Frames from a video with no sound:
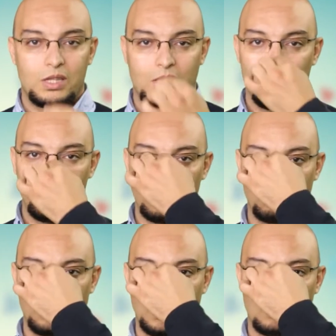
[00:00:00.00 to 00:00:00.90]
متكون
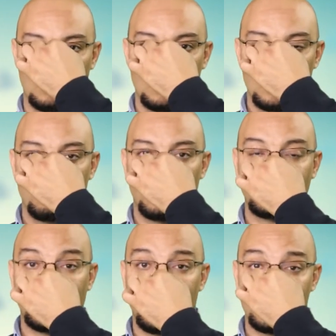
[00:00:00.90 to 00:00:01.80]
من
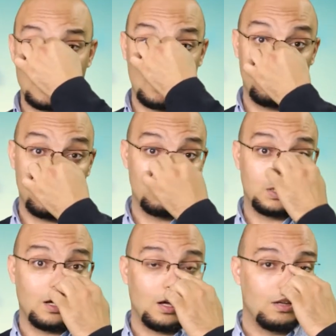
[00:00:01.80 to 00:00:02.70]
منطقة صلبة
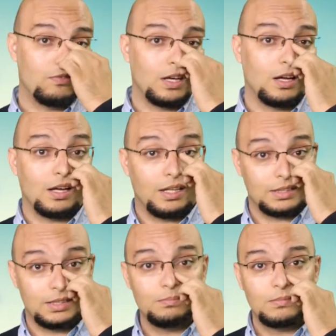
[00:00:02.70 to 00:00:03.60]
منطقة اللي فيها
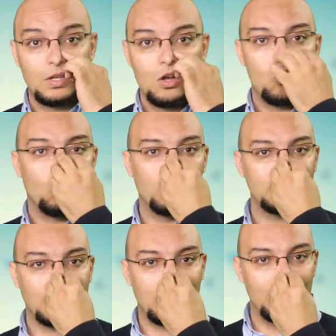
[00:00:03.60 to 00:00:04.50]
العظم
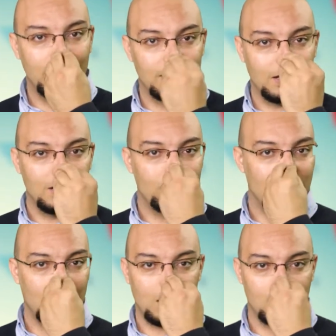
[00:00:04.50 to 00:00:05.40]
ومنطقة لينة اللي
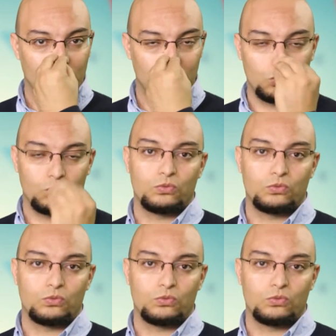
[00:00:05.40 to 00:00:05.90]
فيها الغضروف